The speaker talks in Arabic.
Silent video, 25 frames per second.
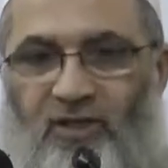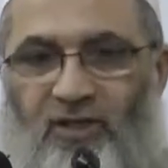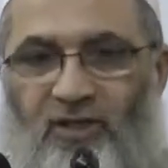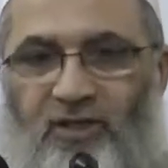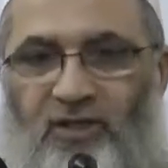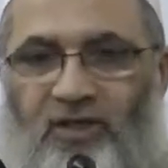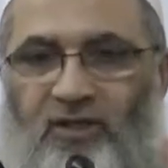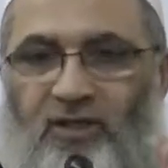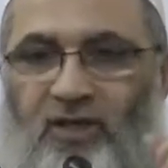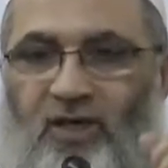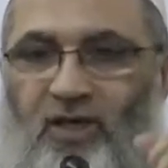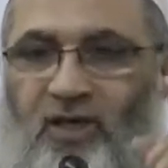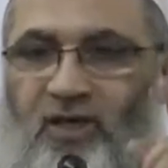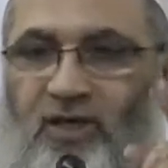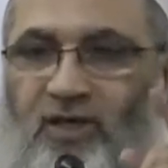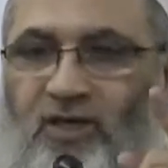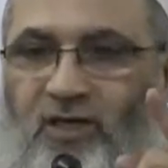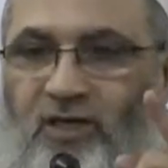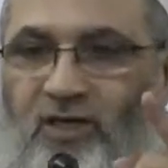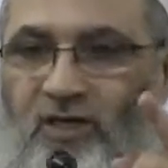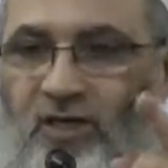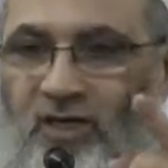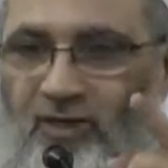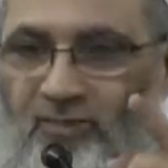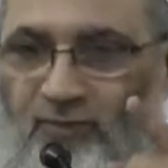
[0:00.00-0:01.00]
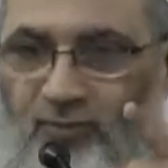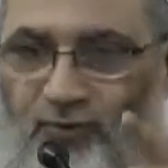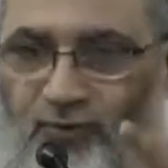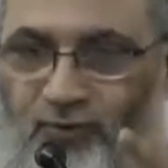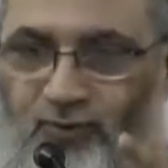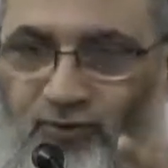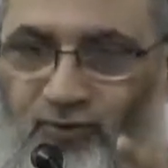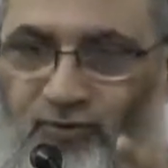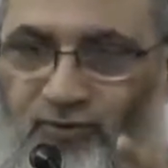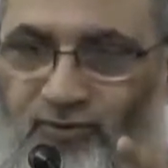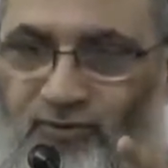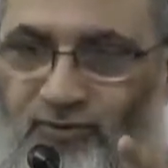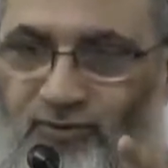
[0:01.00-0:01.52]
إياك
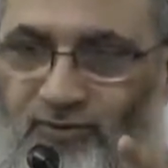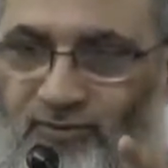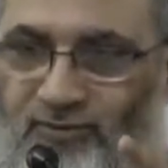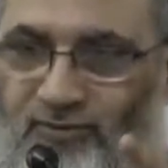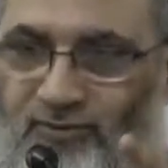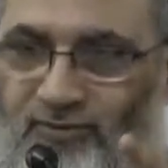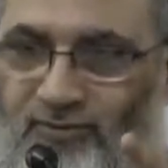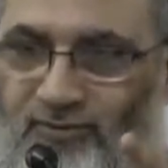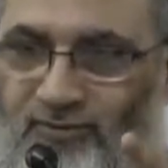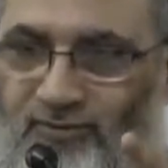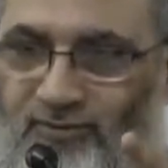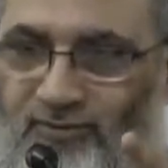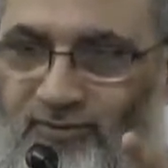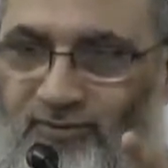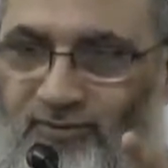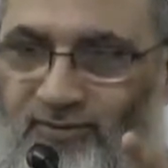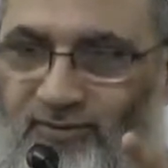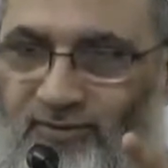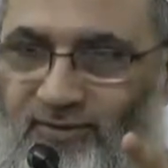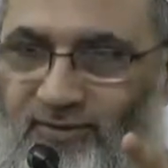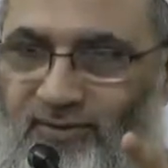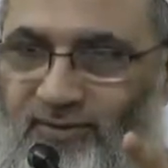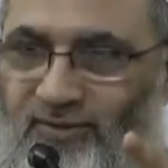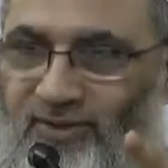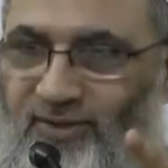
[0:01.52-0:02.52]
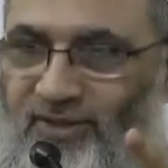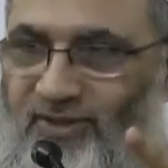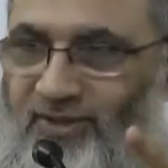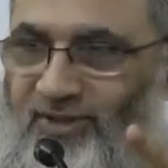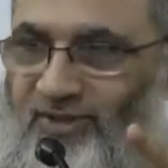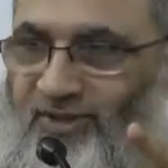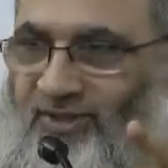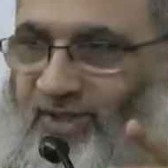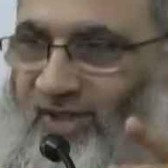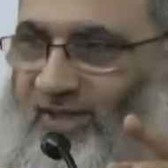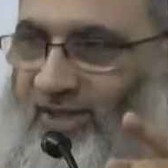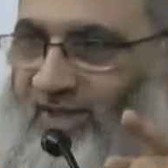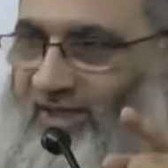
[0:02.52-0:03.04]
نعبد
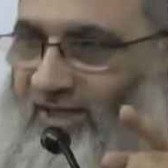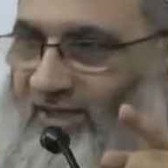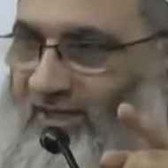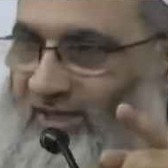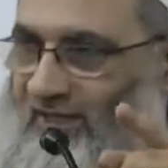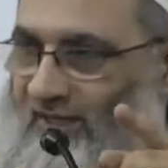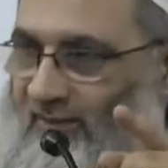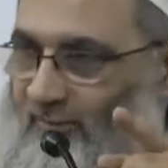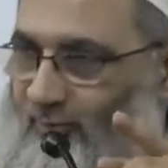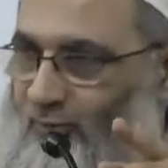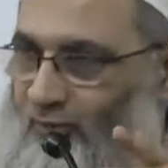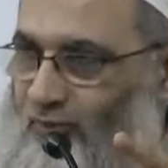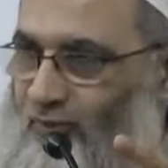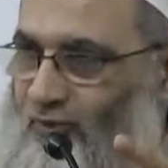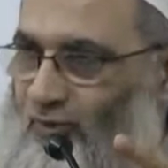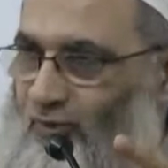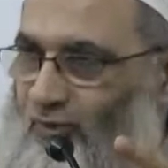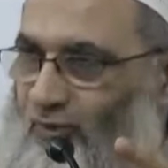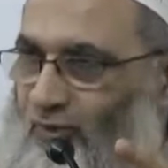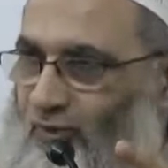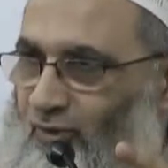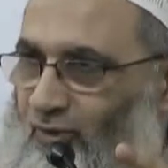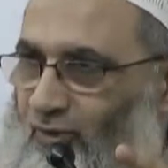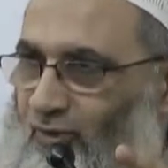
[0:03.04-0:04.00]
إياك نعبد